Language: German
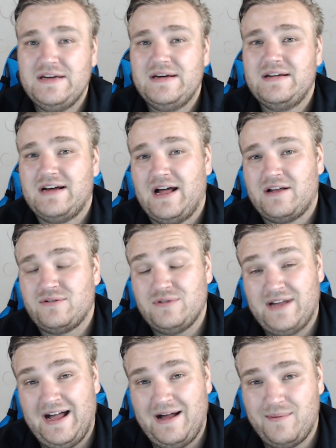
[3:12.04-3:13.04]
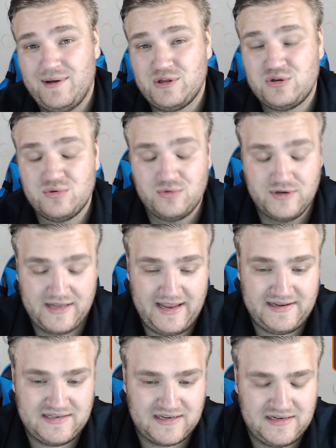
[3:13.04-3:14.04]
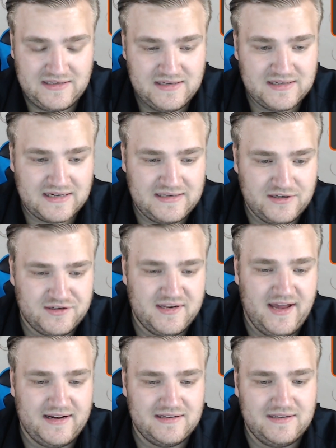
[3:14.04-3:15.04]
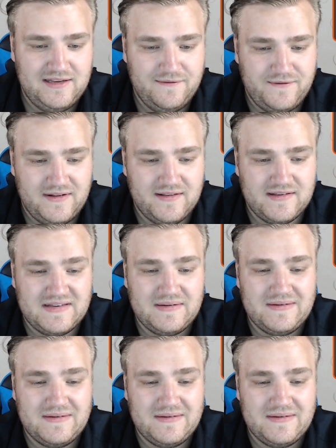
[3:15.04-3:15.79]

Ja, aber zu Unrecht richtig, richtig starke Defense.